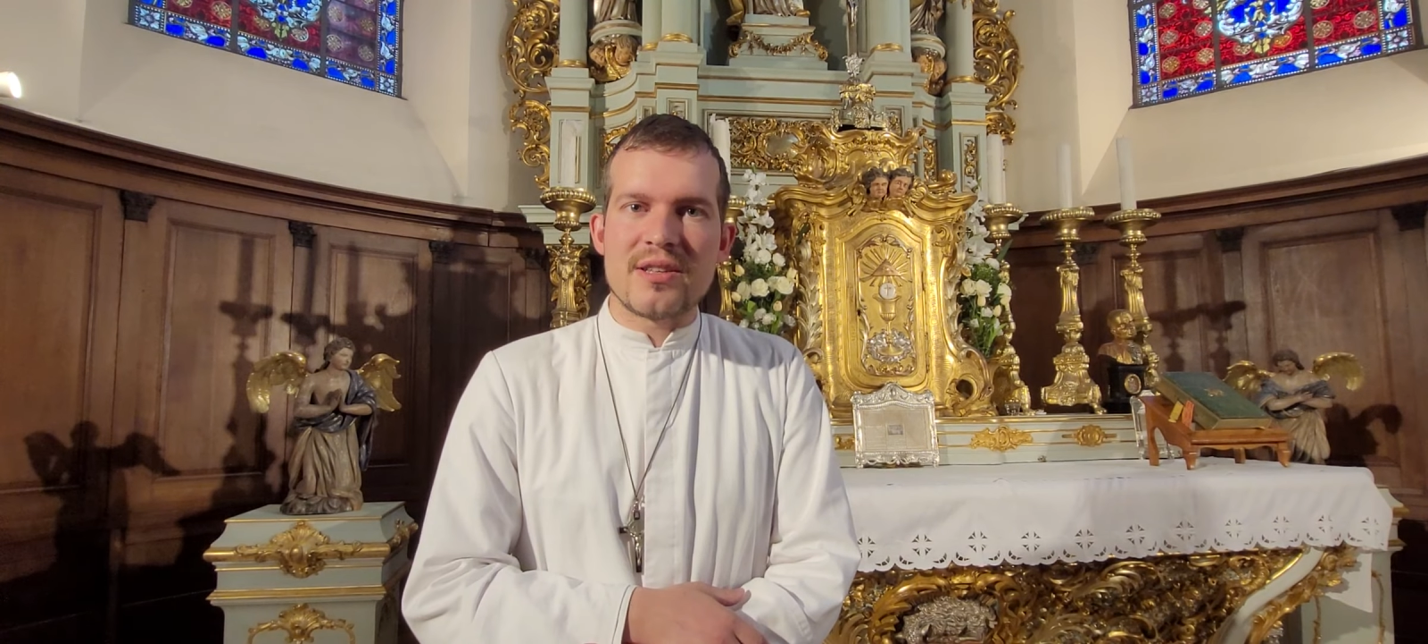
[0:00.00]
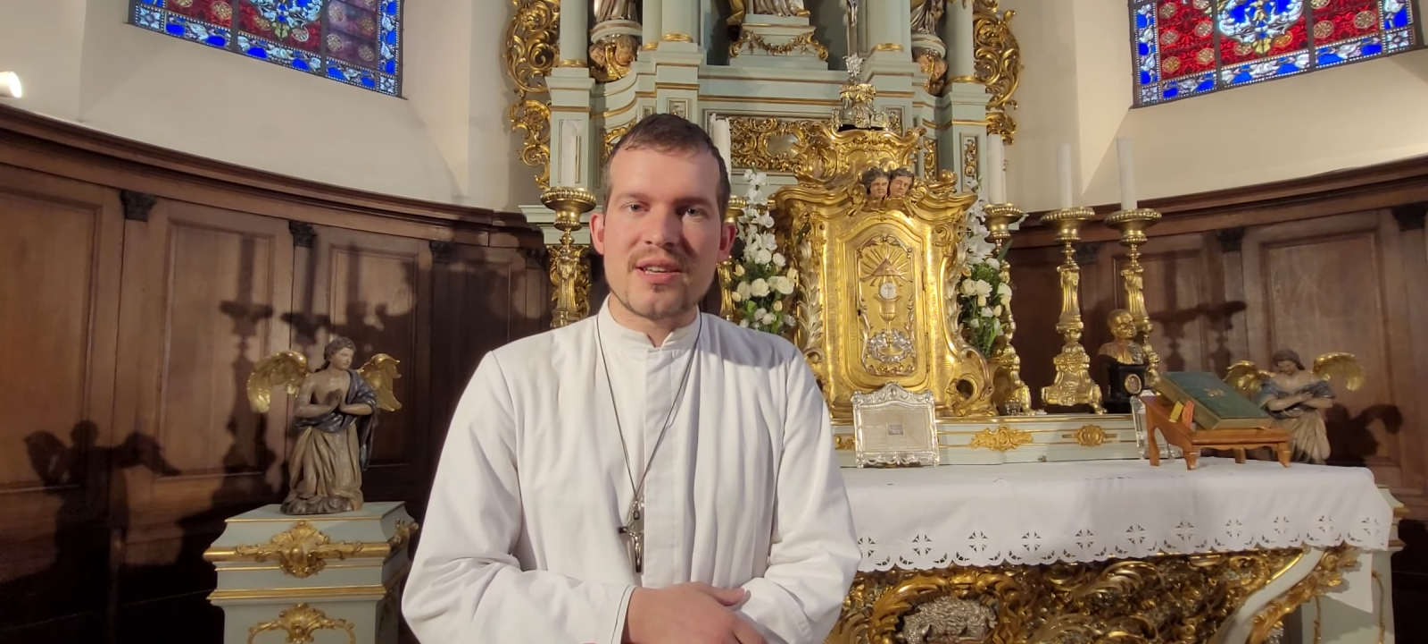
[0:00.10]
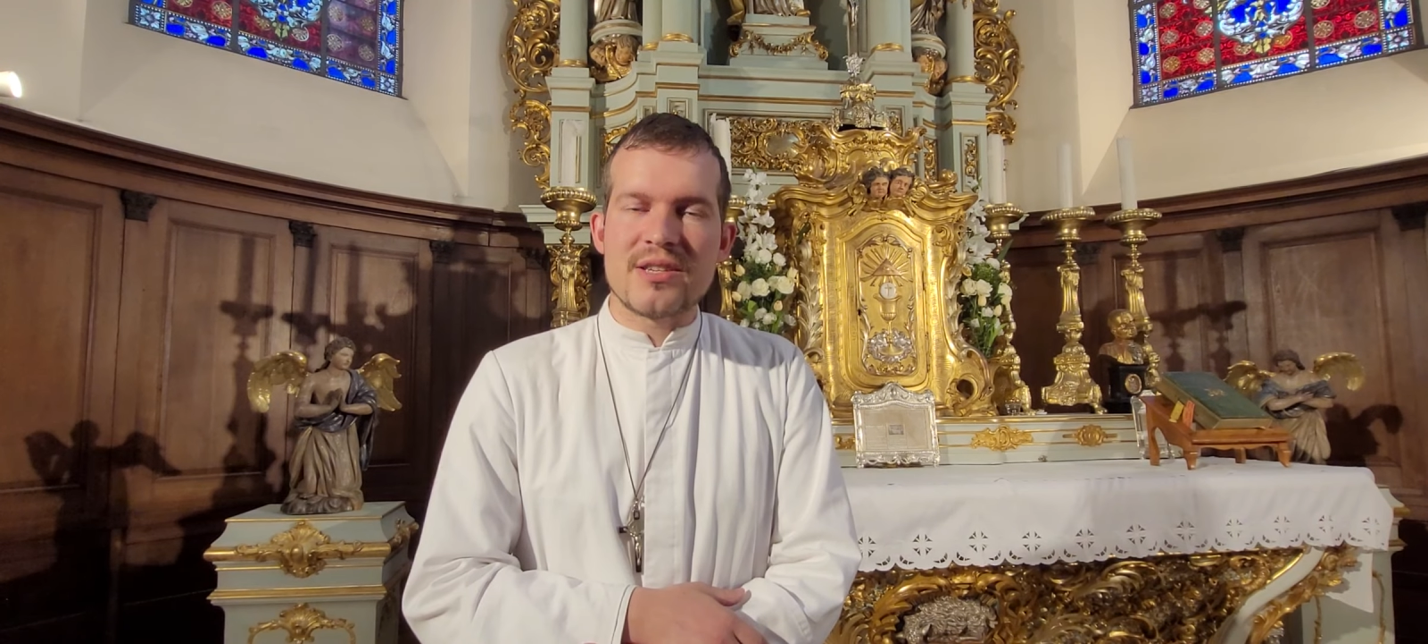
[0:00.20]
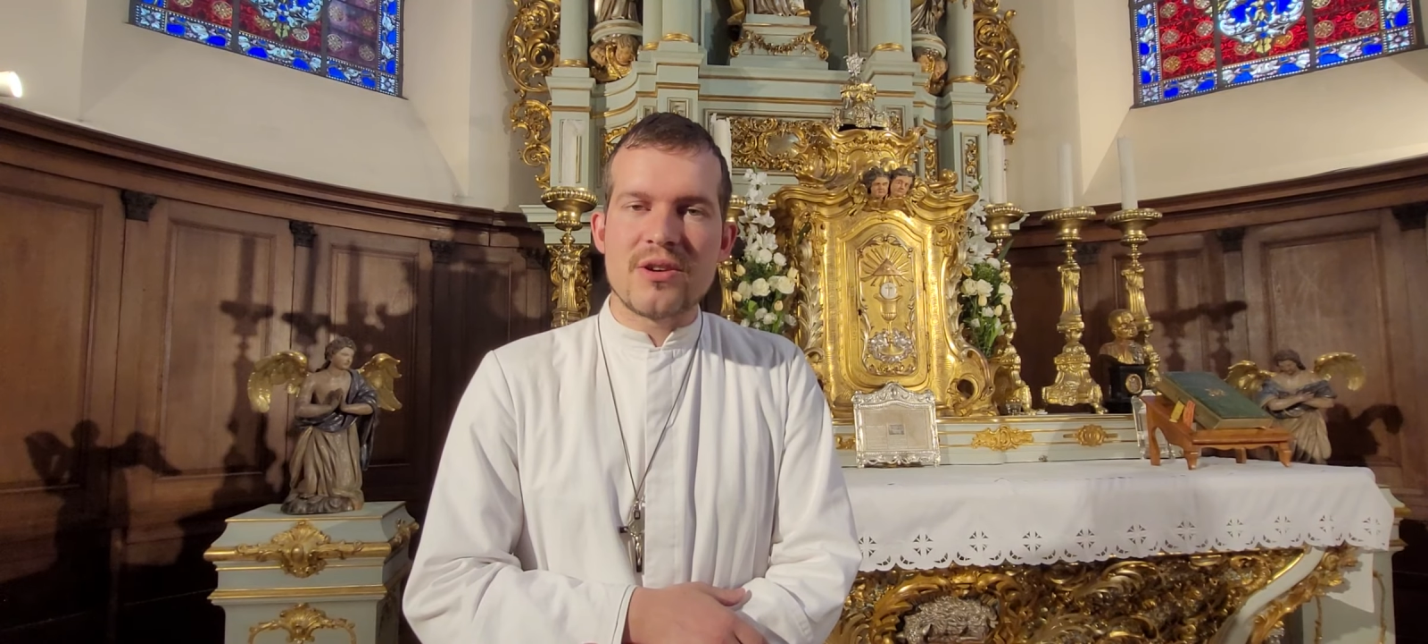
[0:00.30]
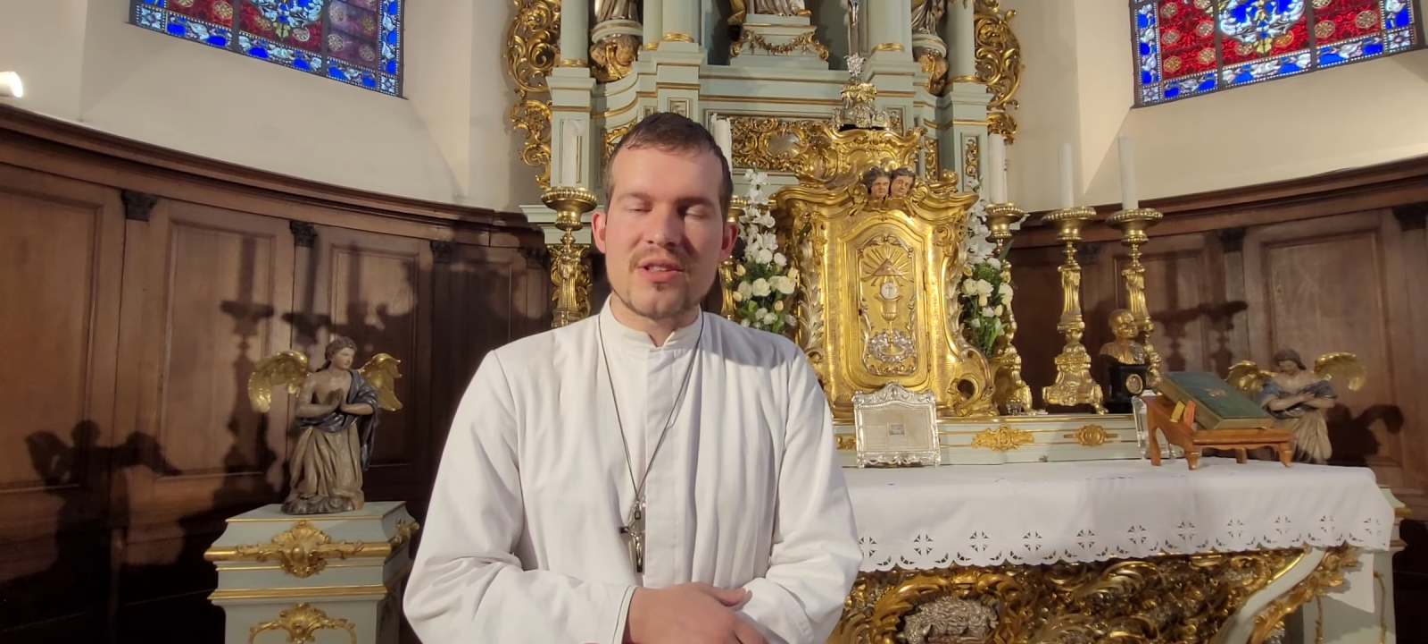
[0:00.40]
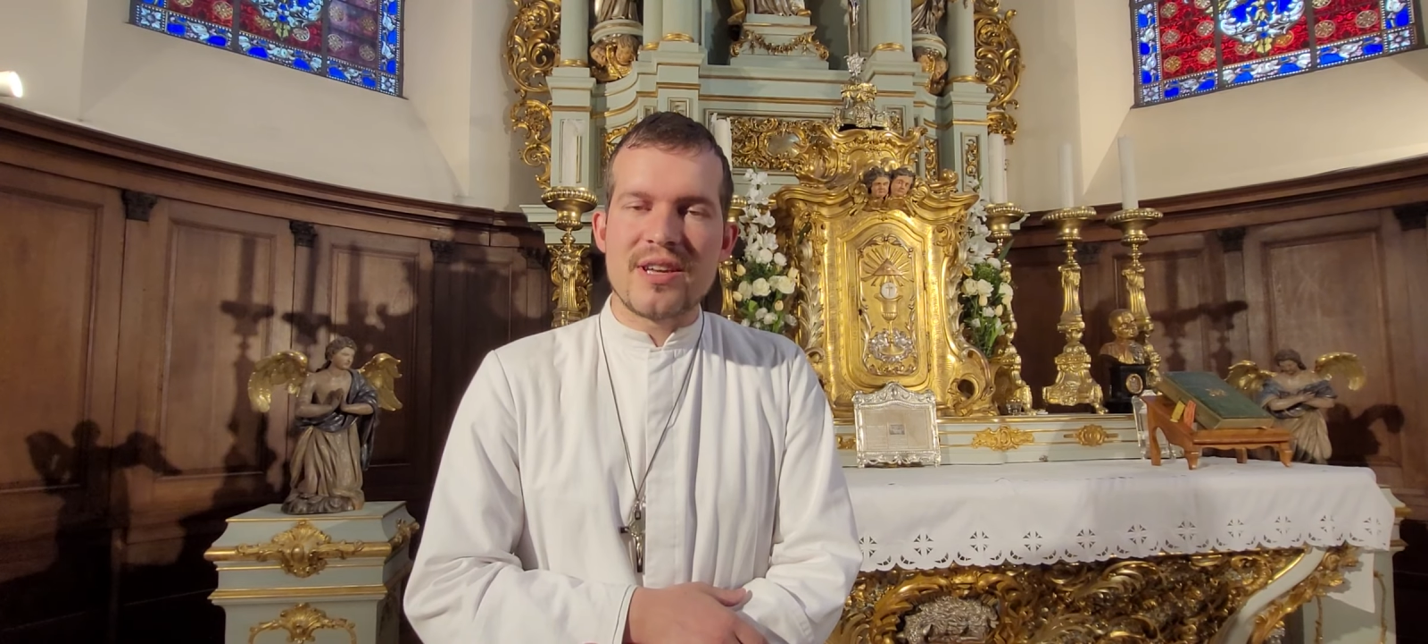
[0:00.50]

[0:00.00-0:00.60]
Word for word: un trésor